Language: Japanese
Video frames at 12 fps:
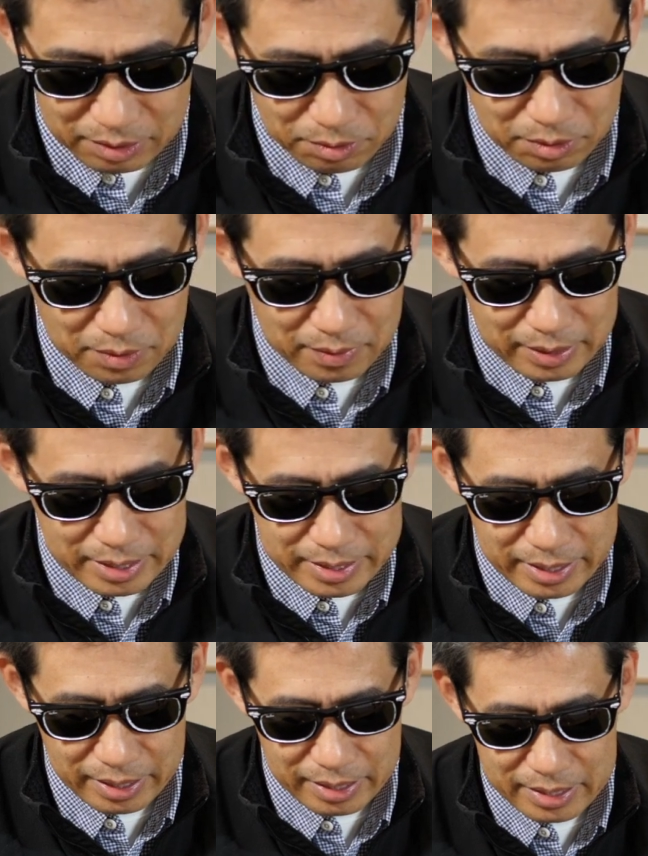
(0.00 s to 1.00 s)
これはで
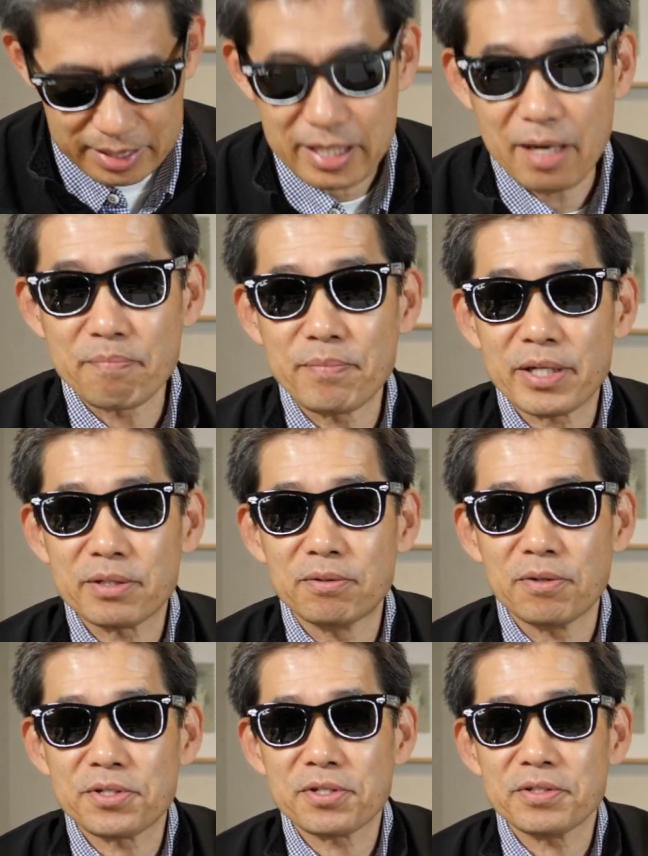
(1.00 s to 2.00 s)
すね
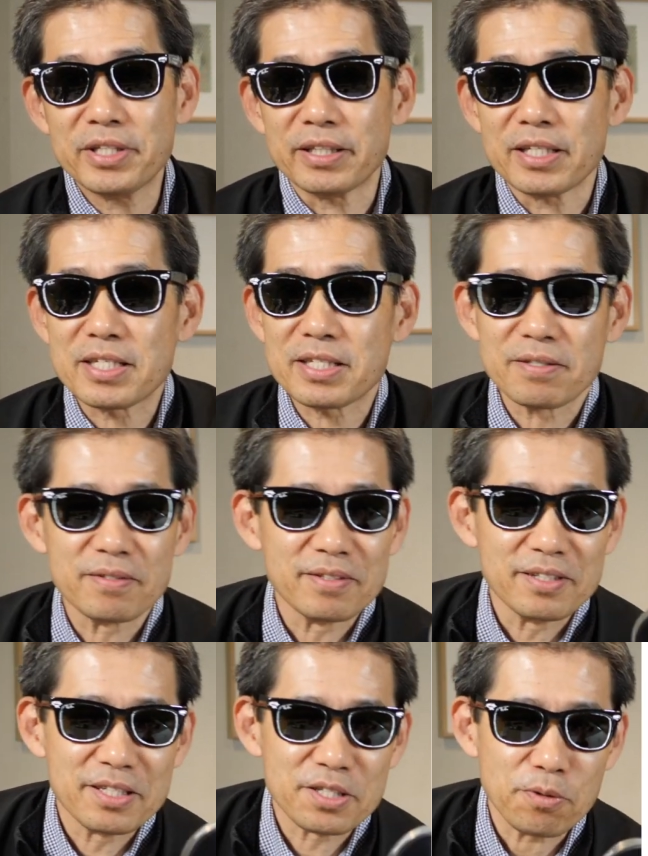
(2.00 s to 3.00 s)
352円です。
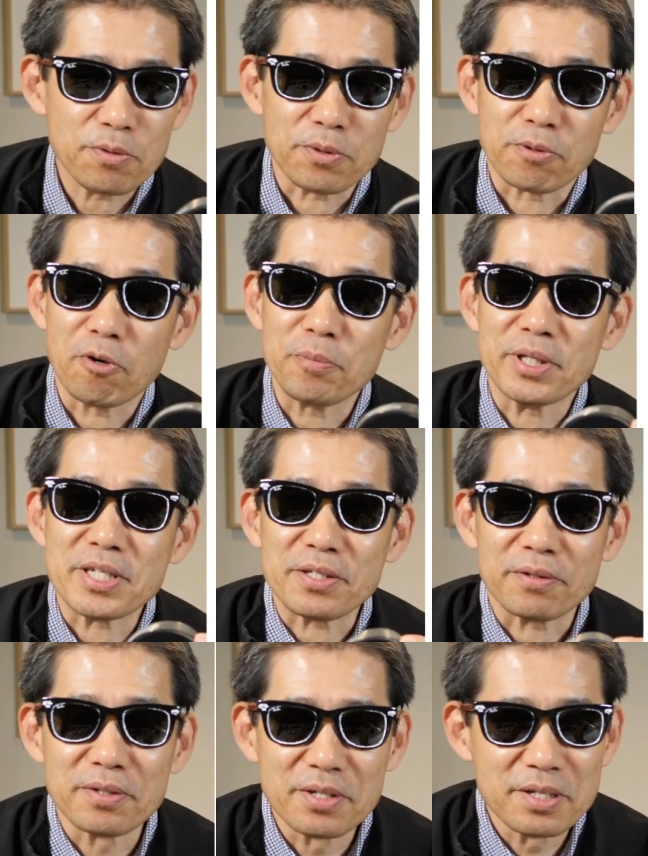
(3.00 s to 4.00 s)
送料込みで
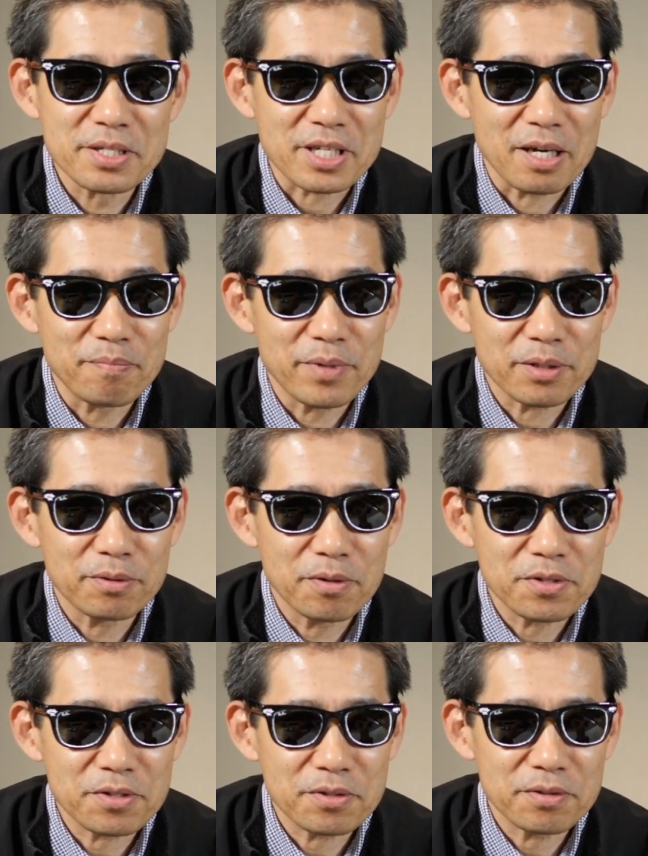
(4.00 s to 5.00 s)
すよ。
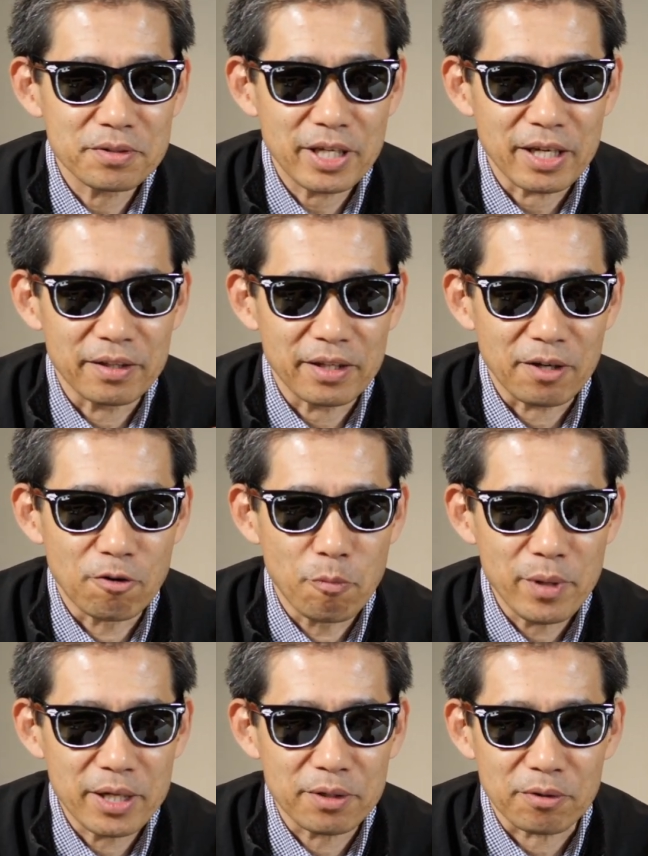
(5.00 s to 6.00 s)
352円で
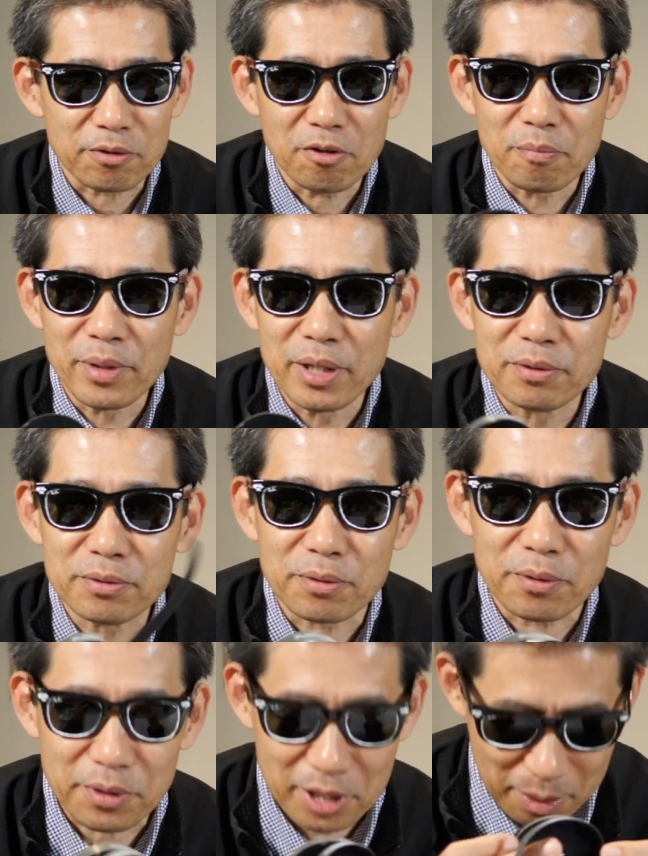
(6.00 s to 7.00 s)
5メートルの
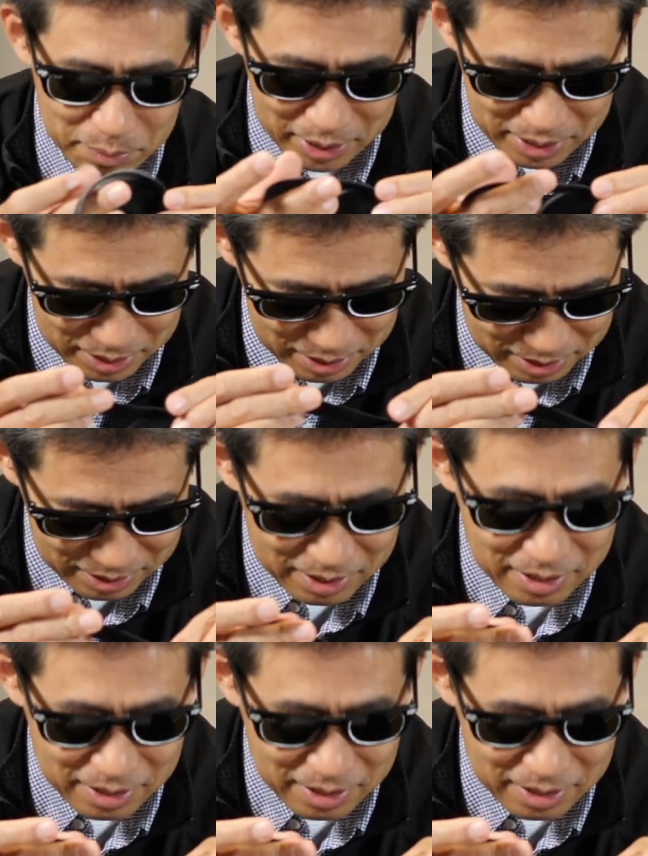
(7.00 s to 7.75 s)
ベルクロのテープです。